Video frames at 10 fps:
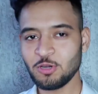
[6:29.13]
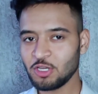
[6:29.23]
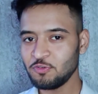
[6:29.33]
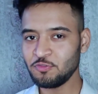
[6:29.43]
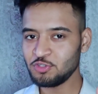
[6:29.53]

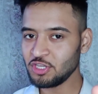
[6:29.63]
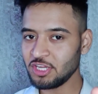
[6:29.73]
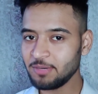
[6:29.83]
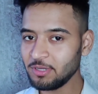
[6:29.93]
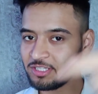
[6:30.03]
وقف الفيديو
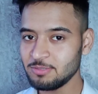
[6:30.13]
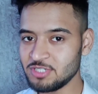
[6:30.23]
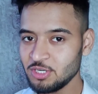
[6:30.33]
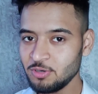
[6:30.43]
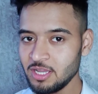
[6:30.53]
يا الربع
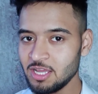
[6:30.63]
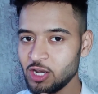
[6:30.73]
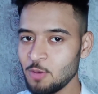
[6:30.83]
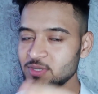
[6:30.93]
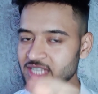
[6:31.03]
اكتب جوا
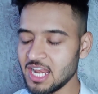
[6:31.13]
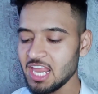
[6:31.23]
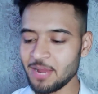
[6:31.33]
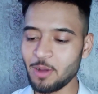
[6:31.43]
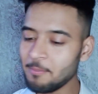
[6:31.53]
اللهم صل
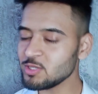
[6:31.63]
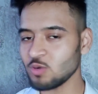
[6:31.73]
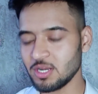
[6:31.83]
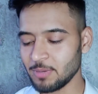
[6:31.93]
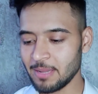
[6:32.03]
على
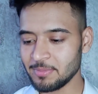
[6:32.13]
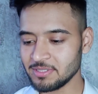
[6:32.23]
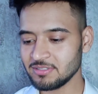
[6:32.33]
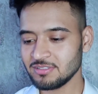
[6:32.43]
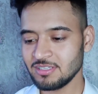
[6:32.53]
محمد وآل
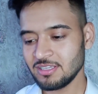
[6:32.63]
محمد